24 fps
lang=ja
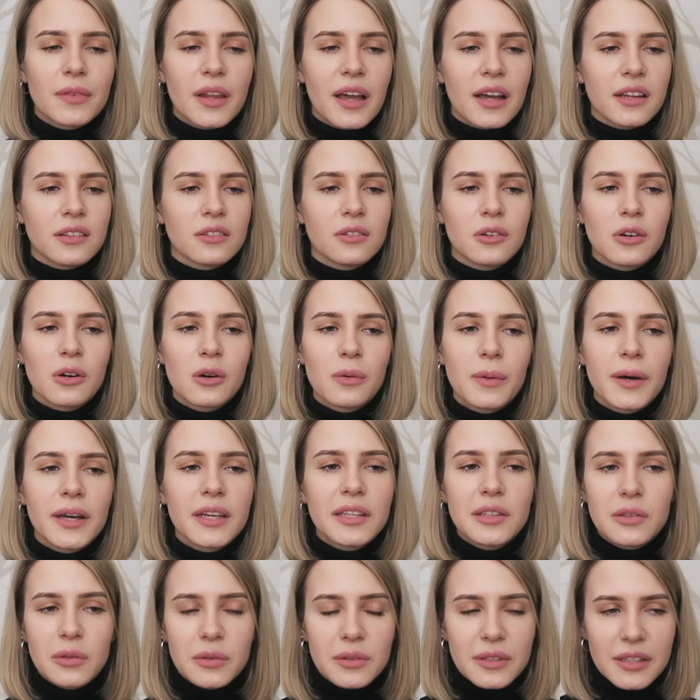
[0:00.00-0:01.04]
あの
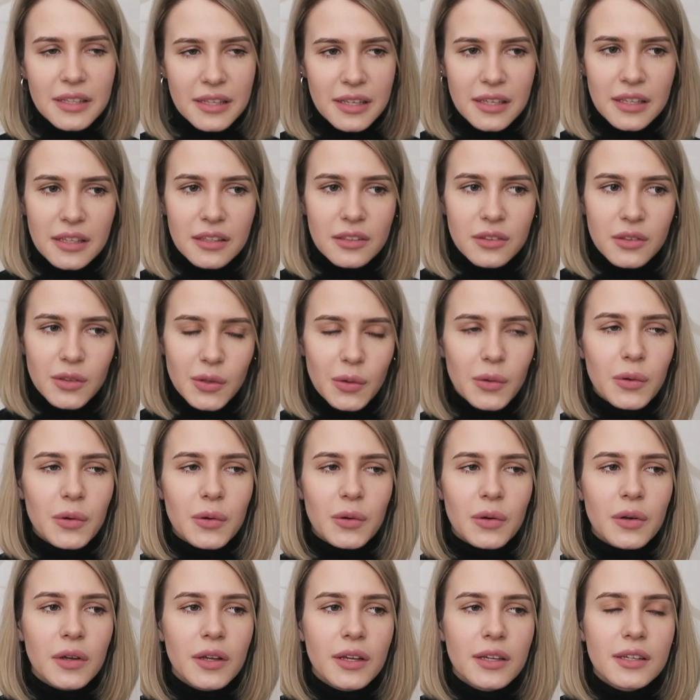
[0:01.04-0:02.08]
ホワイトティー
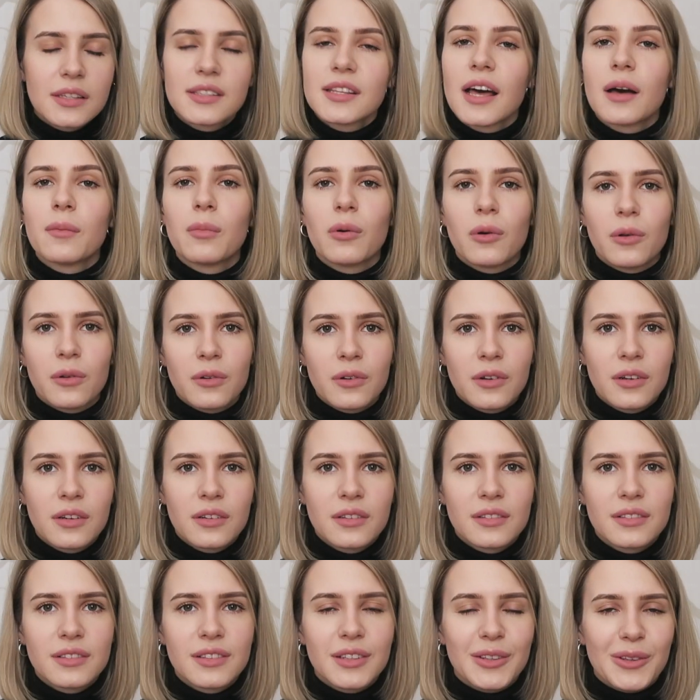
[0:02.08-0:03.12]
とサボン
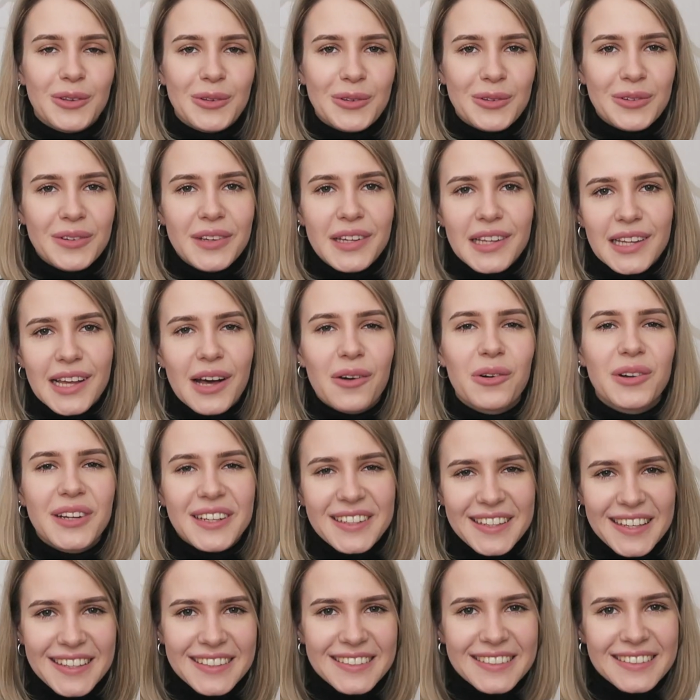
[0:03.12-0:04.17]
という香り
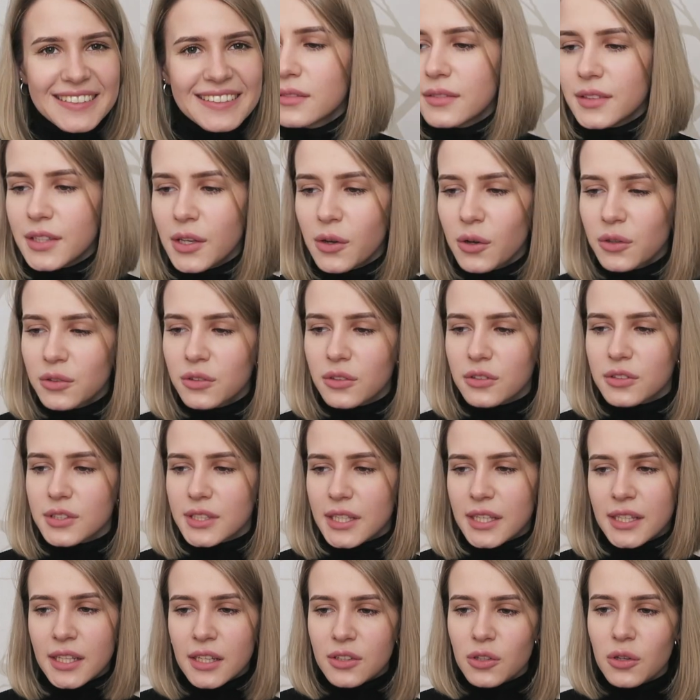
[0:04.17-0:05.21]
です日本の好
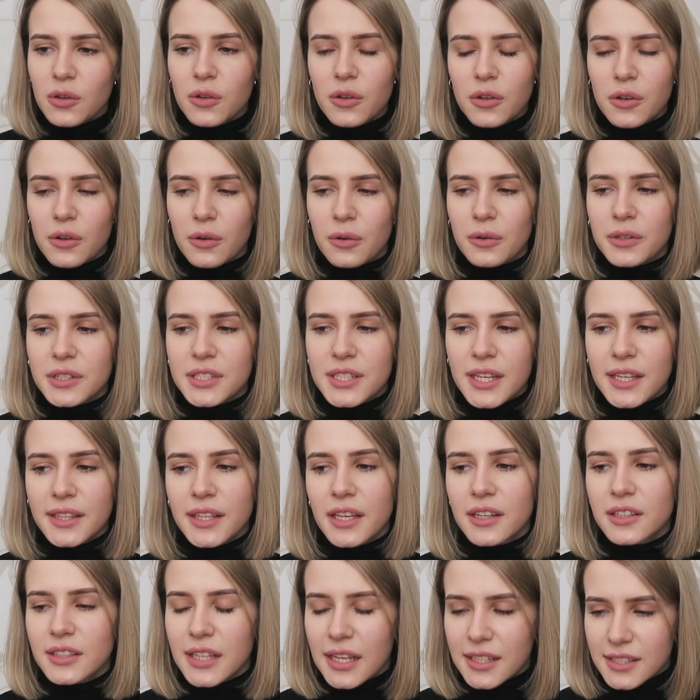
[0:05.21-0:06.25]
きなところを教えて
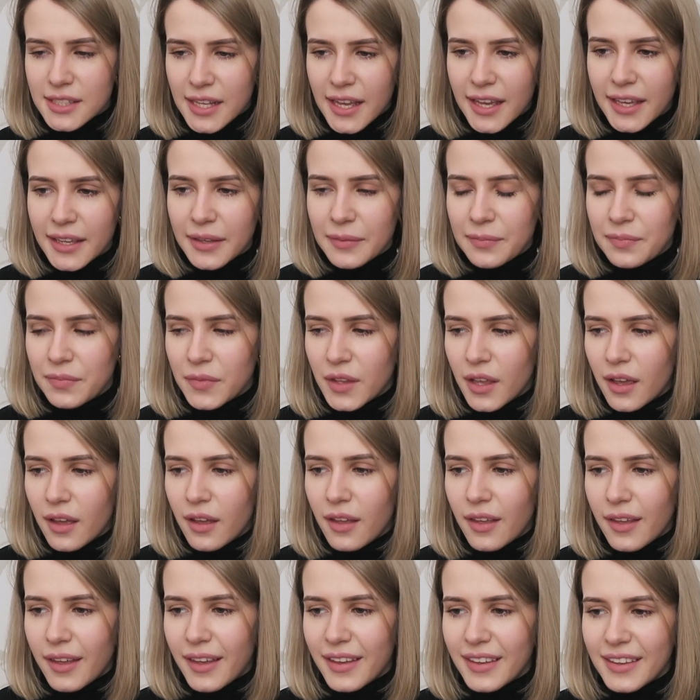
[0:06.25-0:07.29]
ください
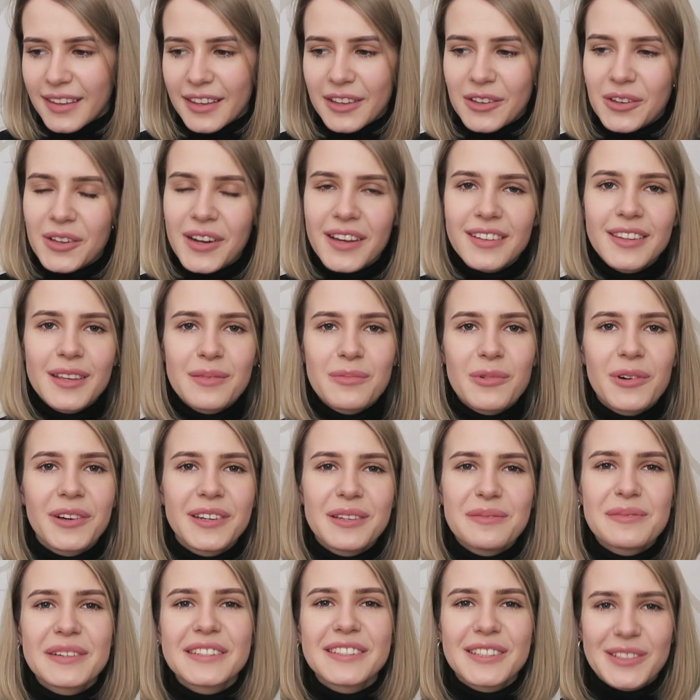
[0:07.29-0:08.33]
えいくらでもあり
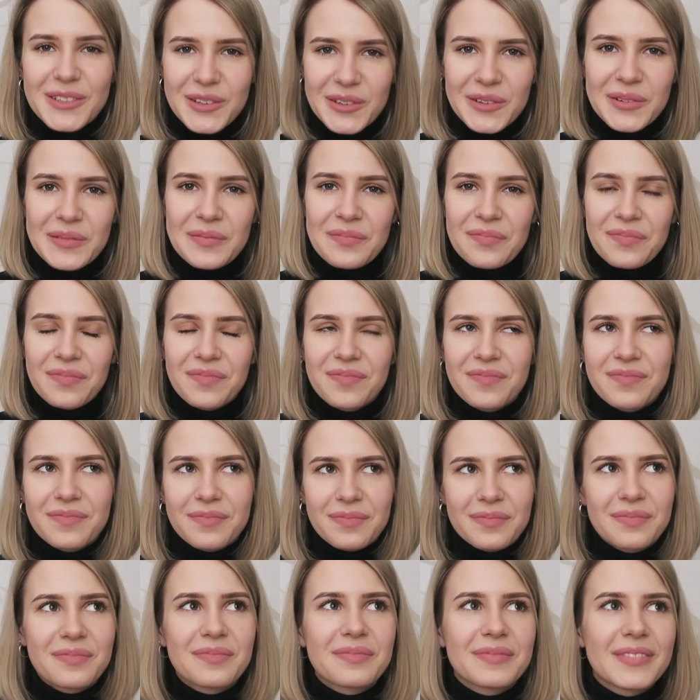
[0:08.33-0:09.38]
ますよ、う
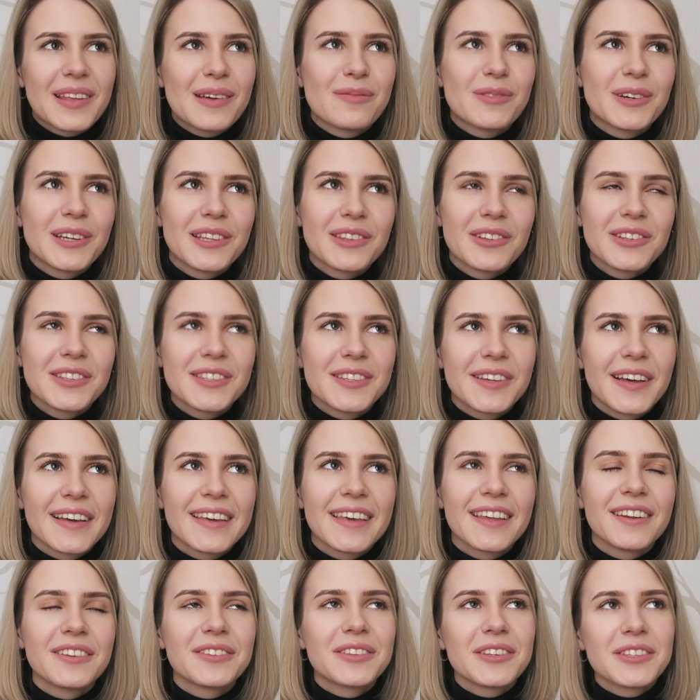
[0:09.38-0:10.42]
ん、でも一つ挙
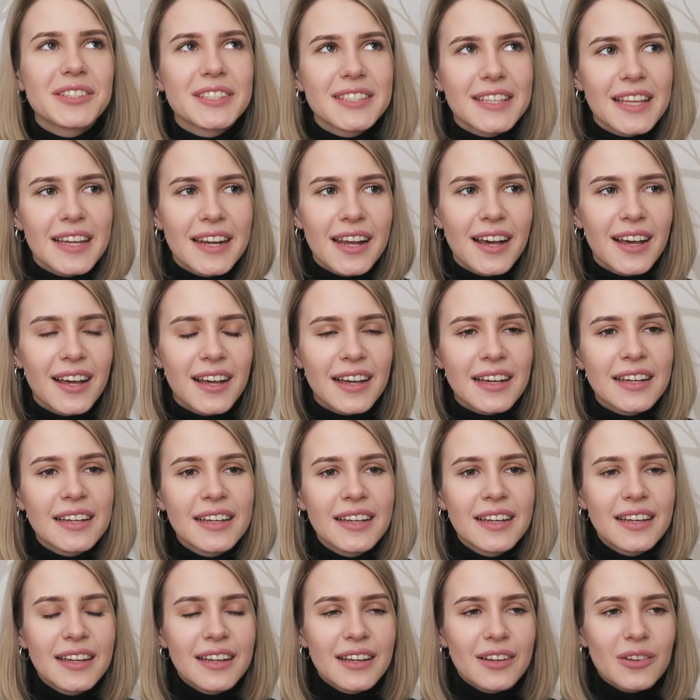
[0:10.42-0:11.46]
げるとしたら
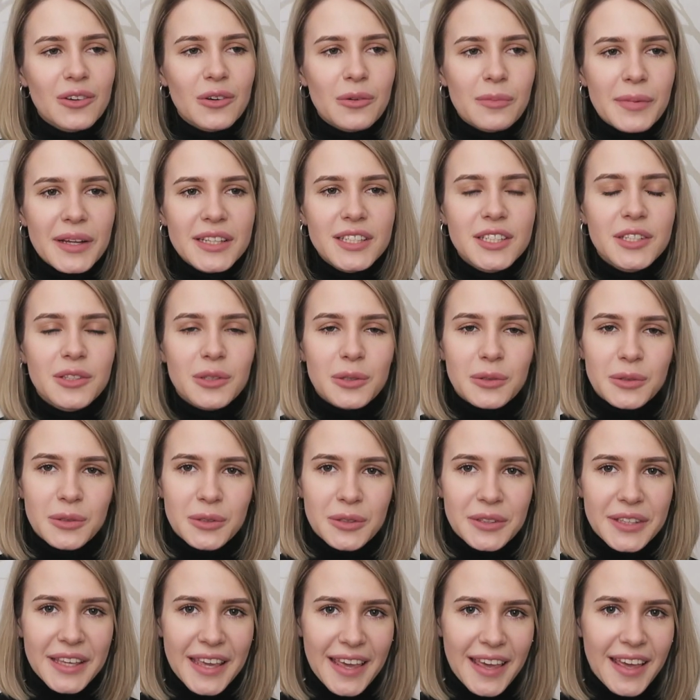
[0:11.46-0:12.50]
こう街の風
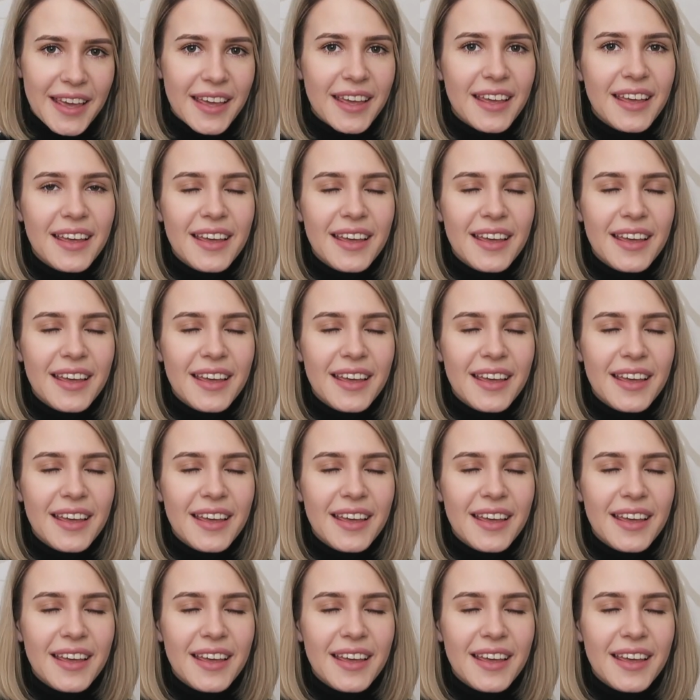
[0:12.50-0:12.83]
景